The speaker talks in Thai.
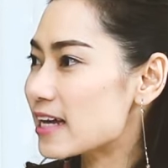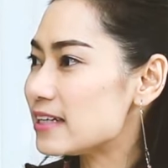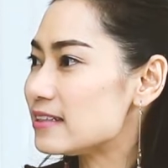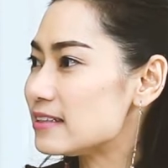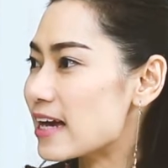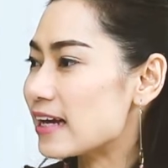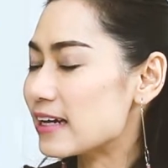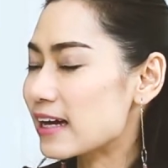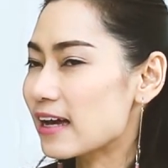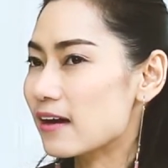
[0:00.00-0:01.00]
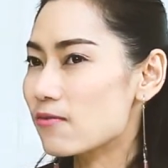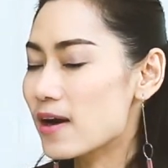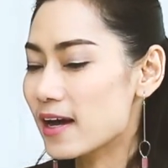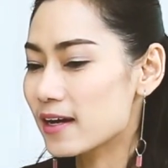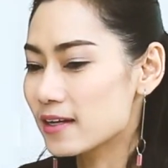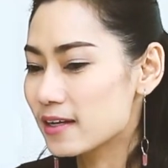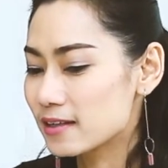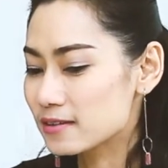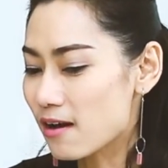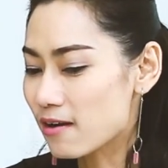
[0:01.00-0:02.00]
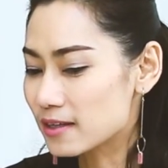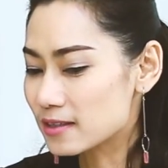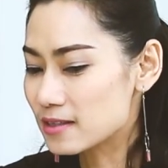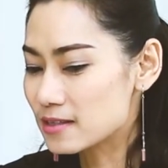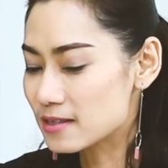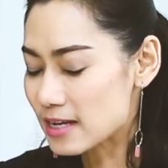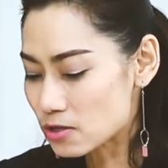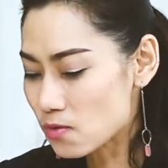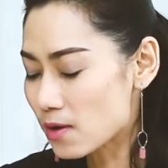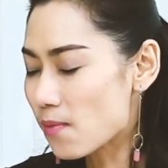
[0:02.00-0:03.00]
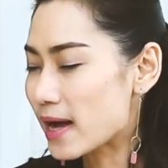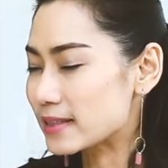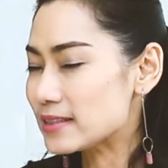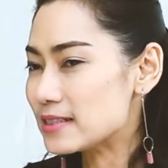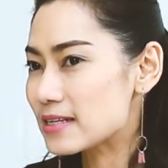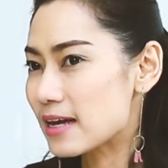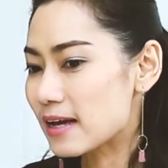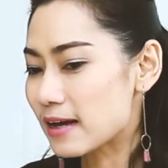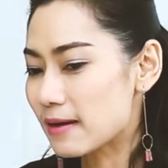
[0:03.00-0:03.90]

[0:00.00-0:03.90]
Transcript: จัยยืนยันนะคะว่าตอนในช่วงระหว่างที่จะ